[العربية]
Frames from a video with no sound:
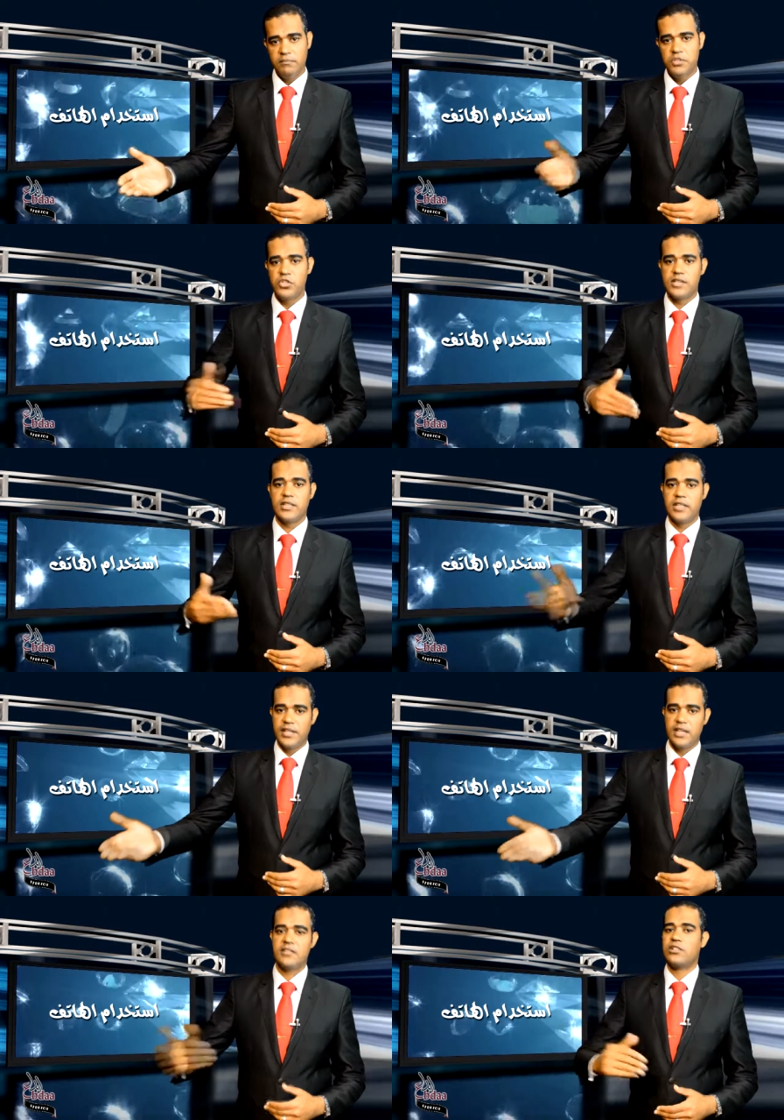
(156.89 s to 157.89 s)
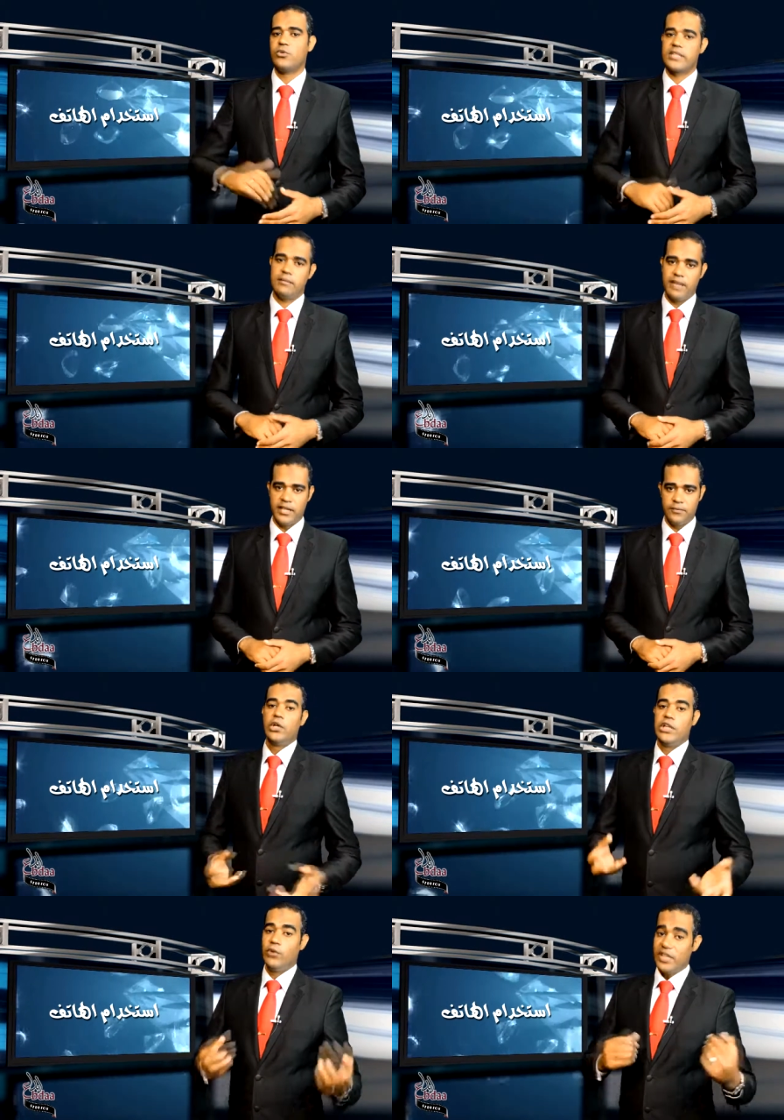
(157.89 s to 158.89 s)
بالشخص اللي انا عايز اتواصل معاه
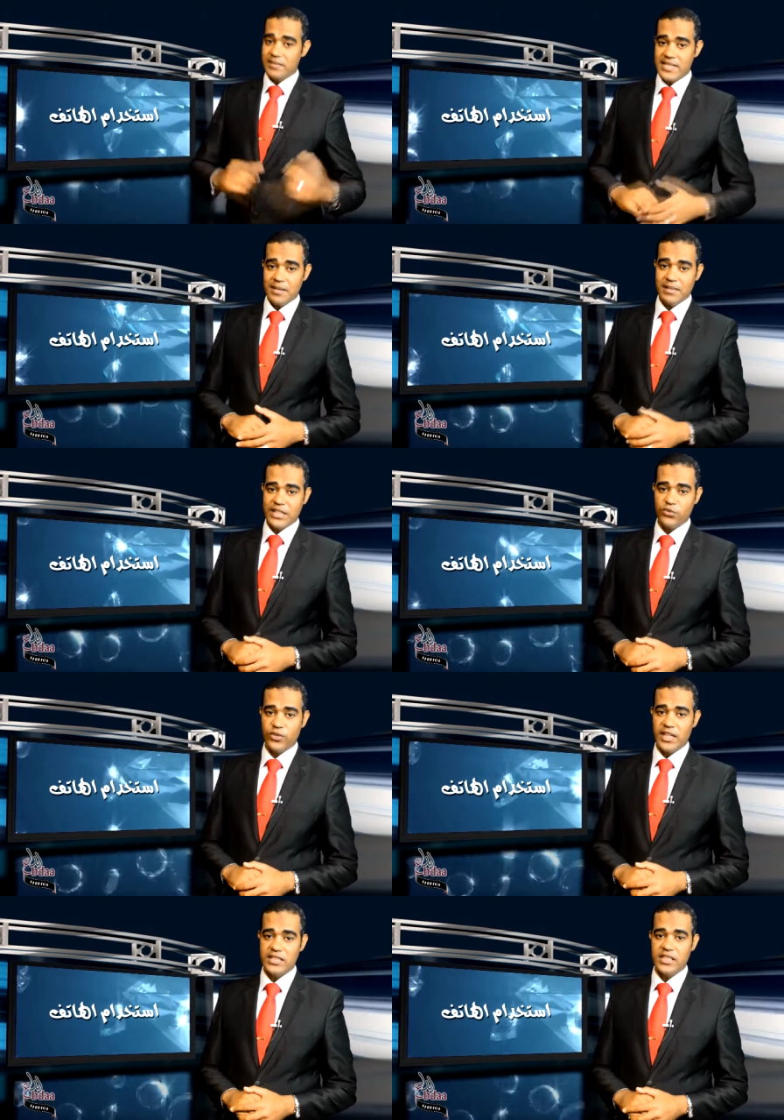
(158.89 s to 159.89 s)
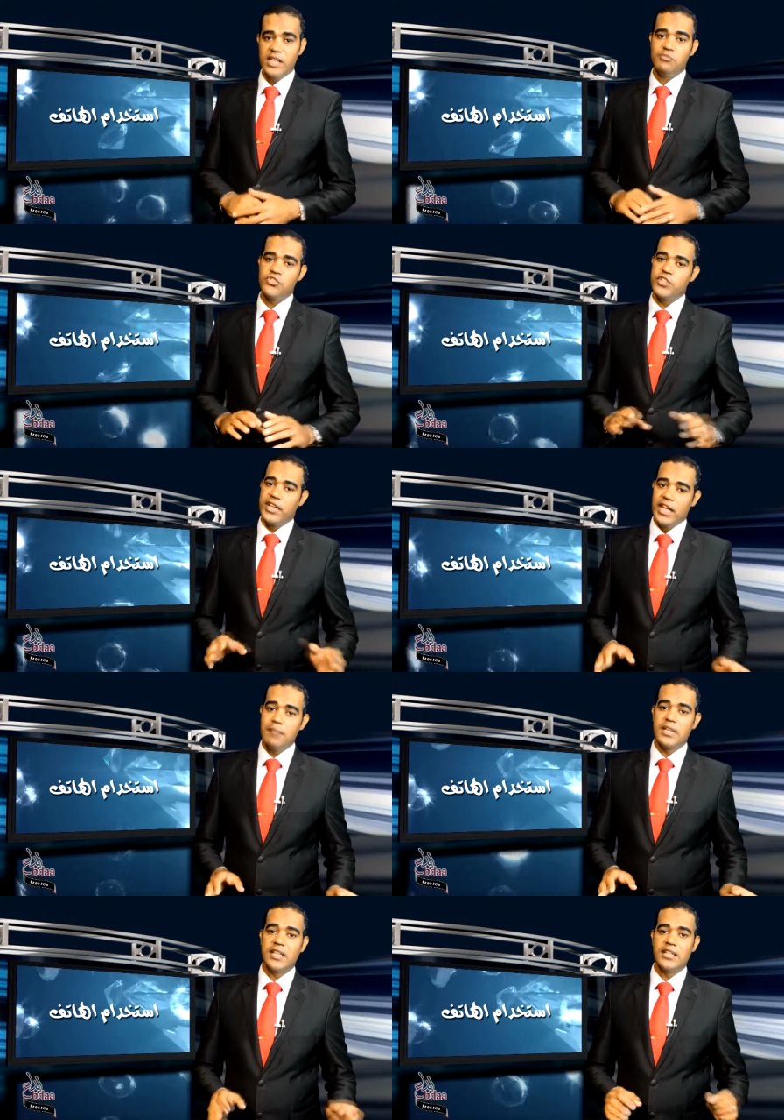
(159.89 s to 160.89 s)
لو انا بستقبل تليفونات مفيش داعي
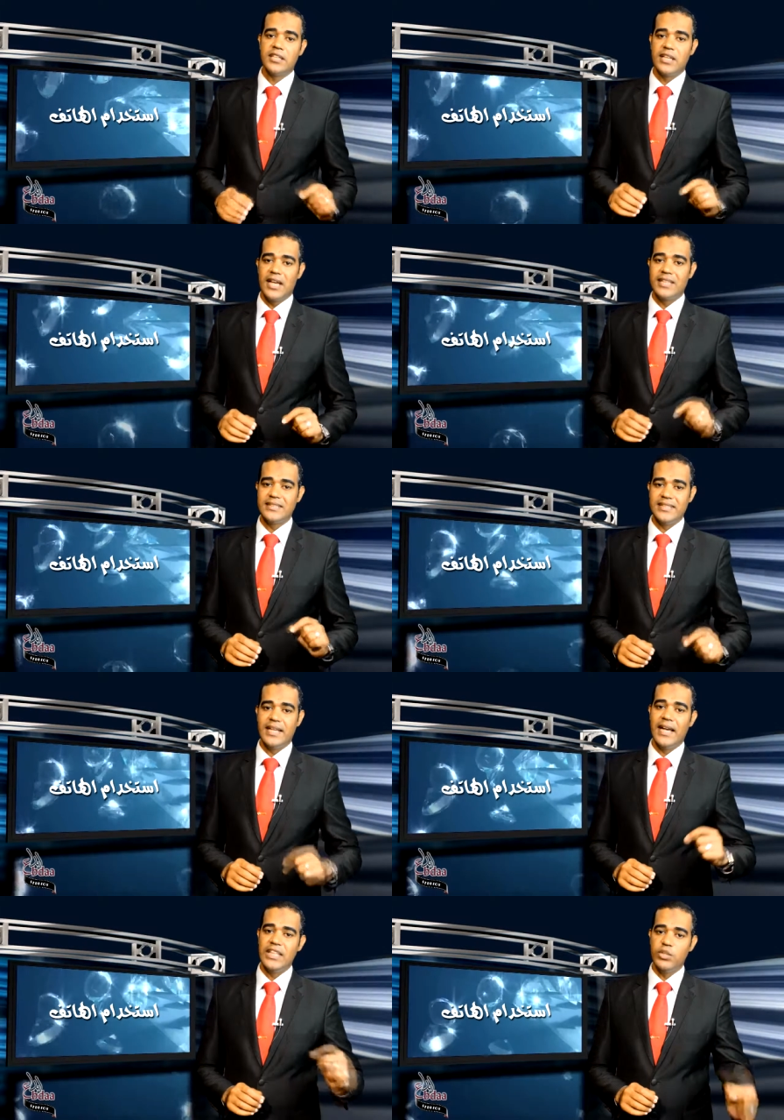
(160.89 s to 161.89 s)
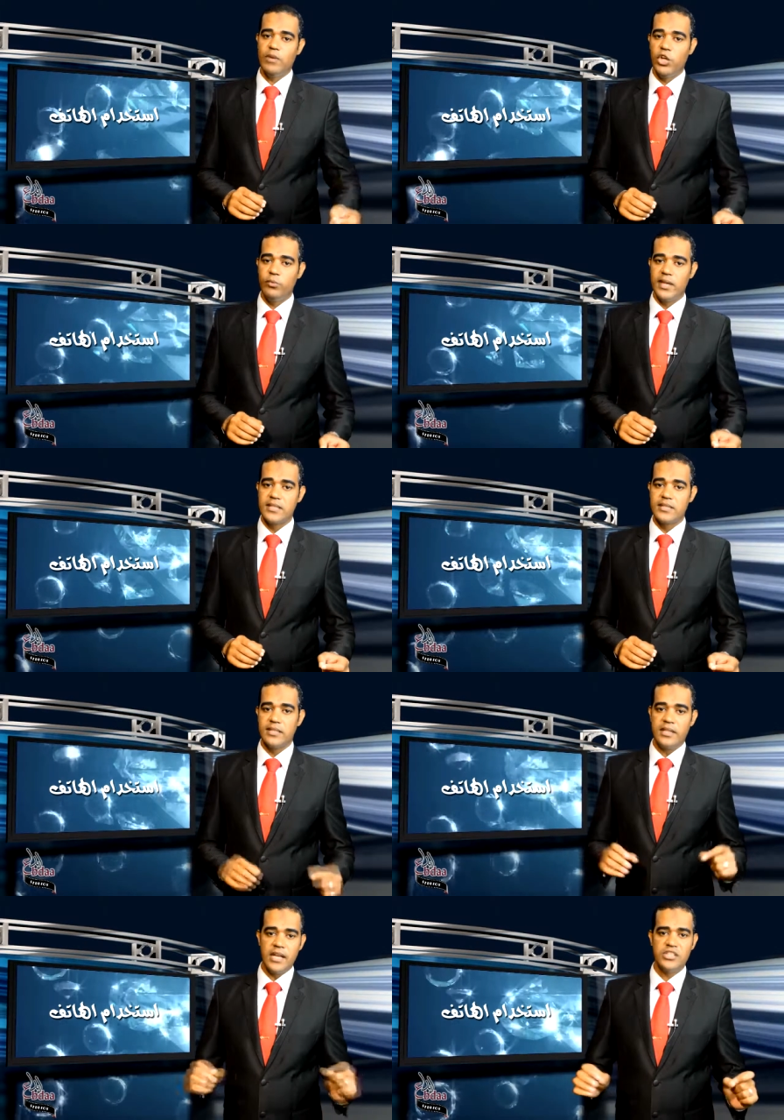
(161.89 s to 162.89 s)
ابدا ان انا ادي اي معلومات
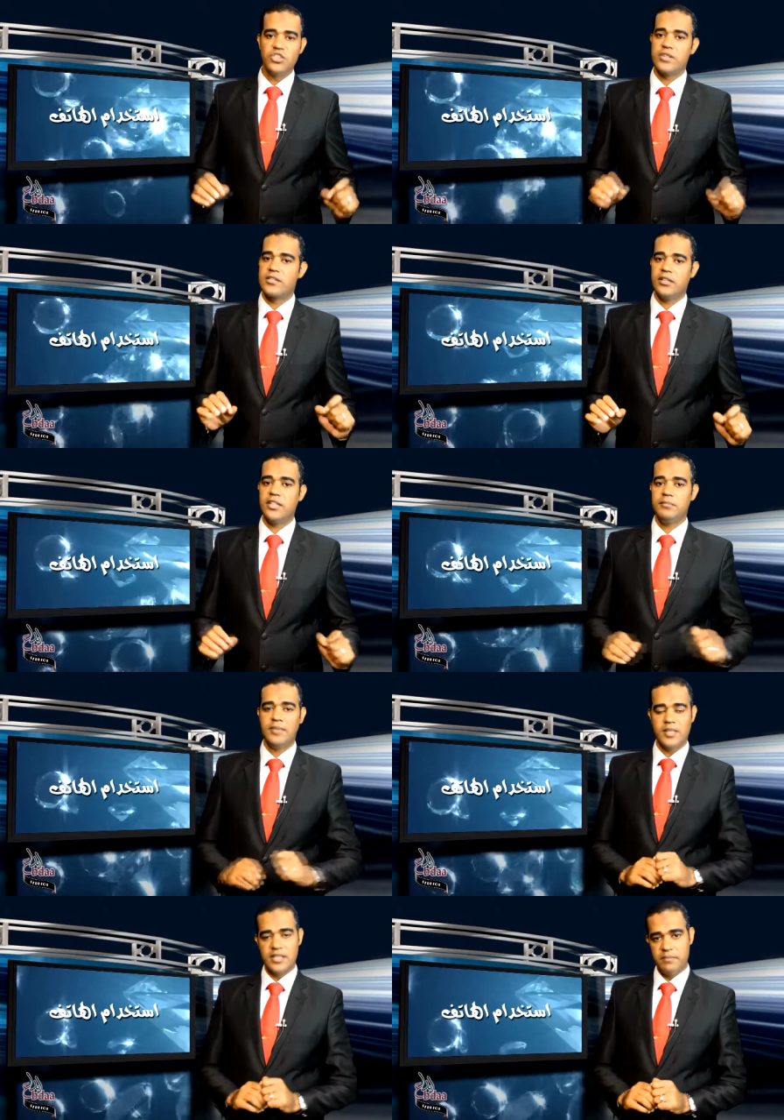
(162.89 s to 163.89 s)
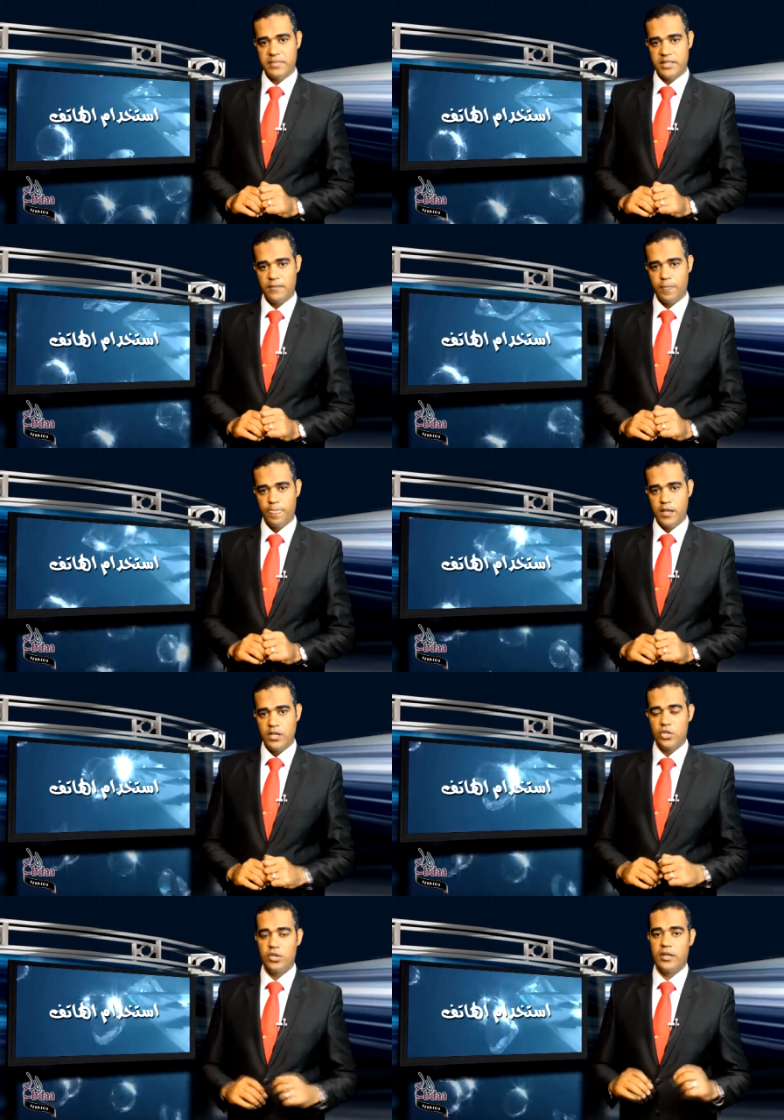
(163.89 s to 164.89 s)
لاي شخص غريب يتصل بيا
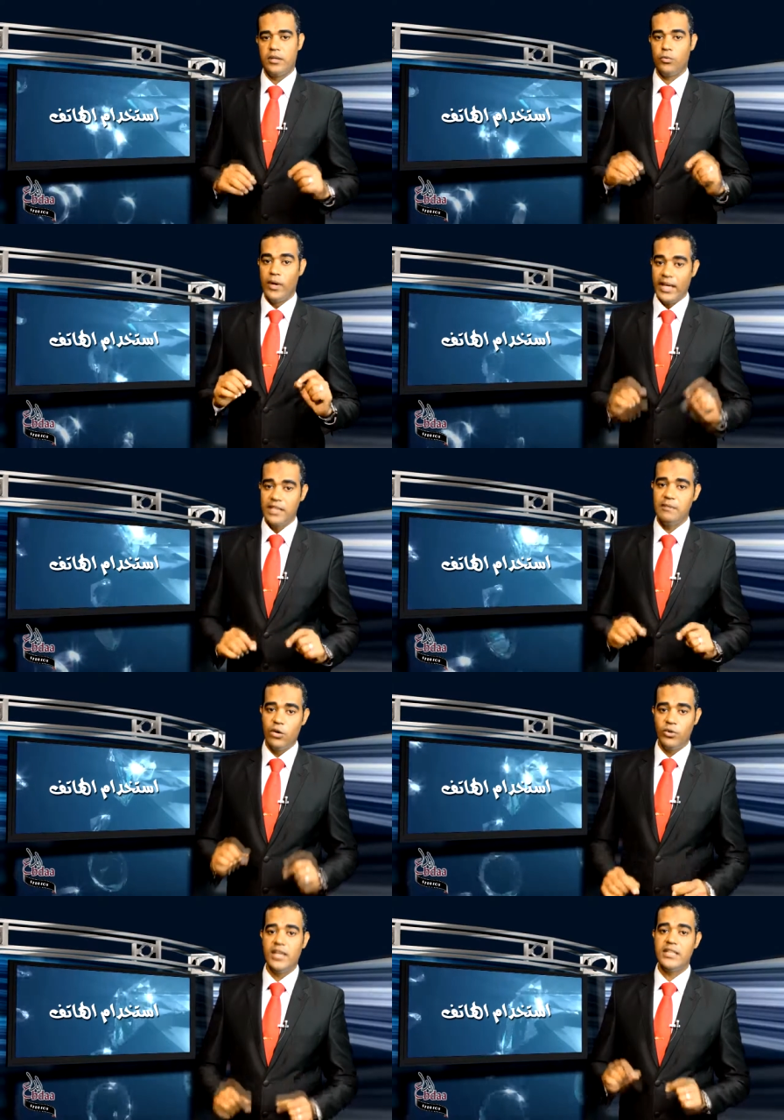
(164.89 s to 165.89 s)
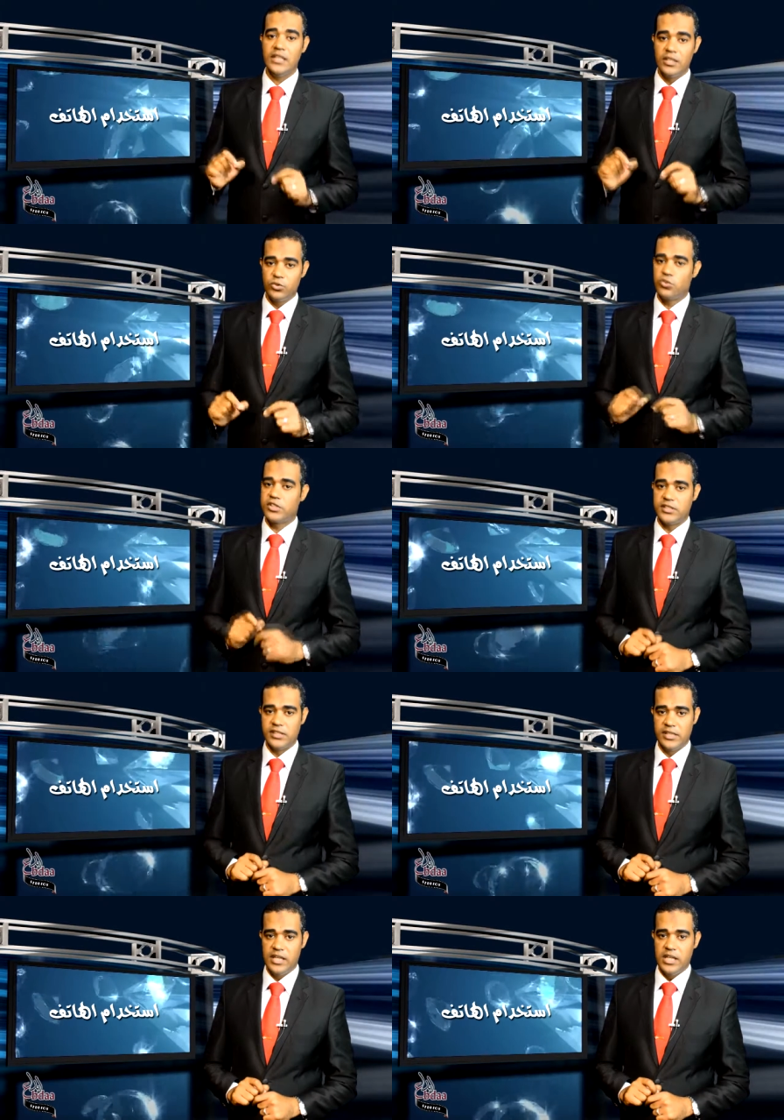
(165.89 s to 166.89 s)
واعلم اولادي النقطه
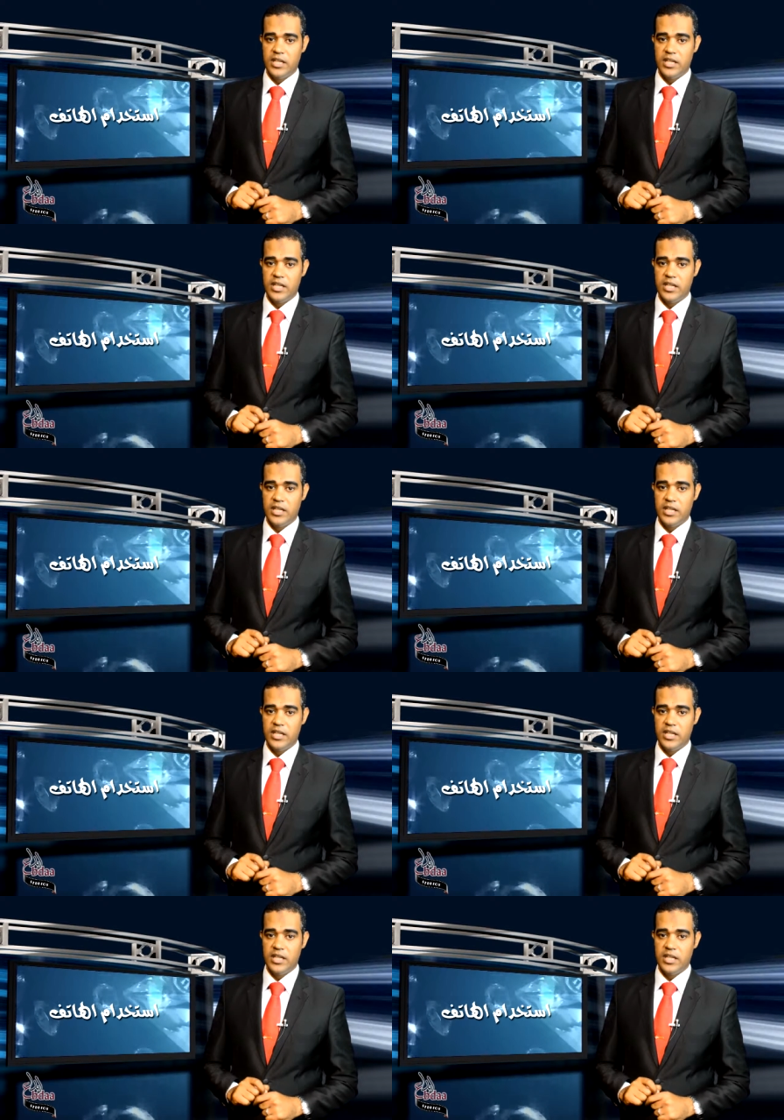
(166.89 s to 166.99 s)
دي